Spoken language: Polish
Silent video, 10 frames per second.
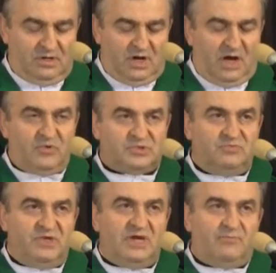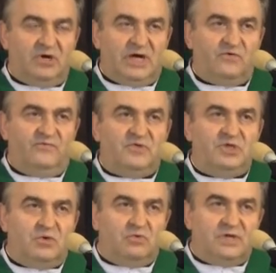aby sumienia Polaków
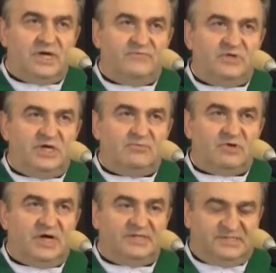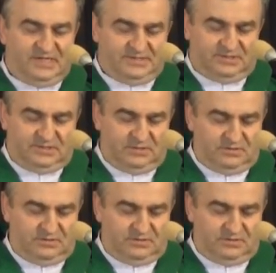nie uległy demoralizacji,